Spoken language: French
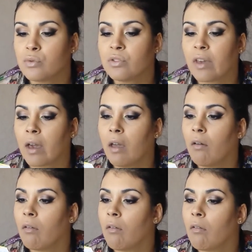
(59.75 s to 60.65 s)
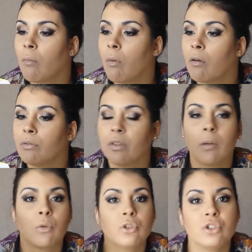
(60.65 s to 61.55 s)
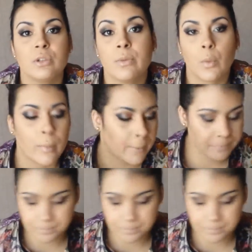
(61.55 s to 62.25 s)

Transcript: vous dirai bah, finalement si c'est bien ou pas